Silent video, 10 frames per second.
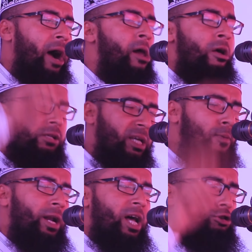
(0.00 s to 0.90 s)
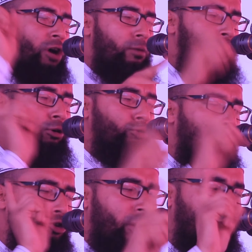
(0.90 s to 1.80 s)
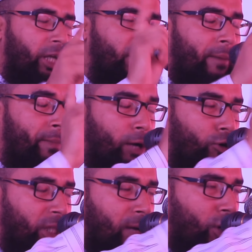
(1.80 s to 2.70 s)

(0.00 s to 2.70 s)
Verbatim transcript: না জীবনের সর্বোচ্চ শক্তি দিয়ে আমরা কথা